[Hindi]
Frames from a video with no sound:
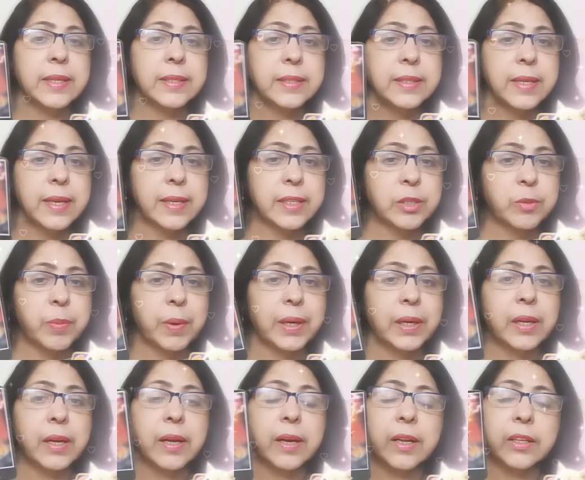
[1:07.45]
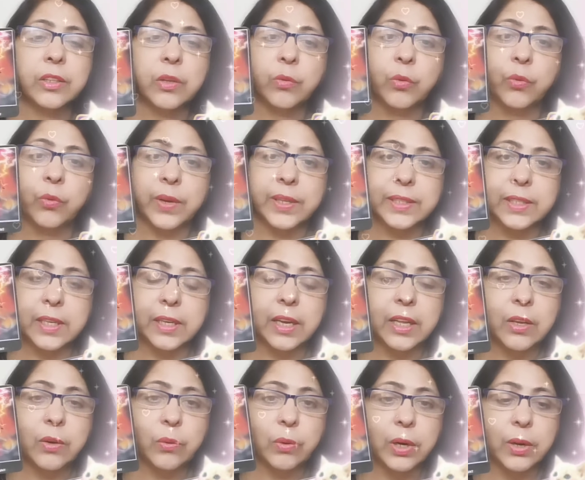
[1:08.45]
जैसे एक्सपेक्ट करा था वो वैसे
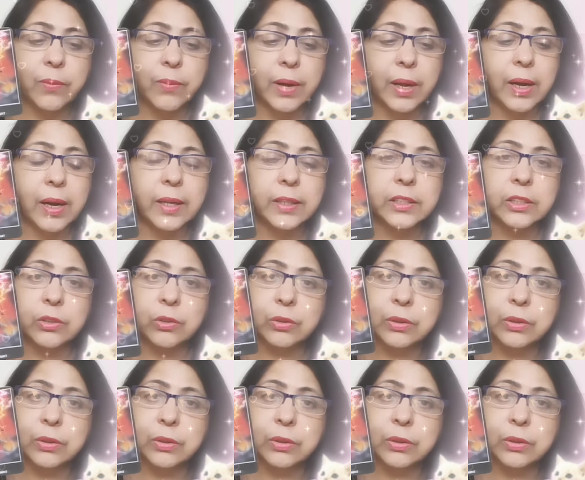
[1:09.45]
नहीं होने वाला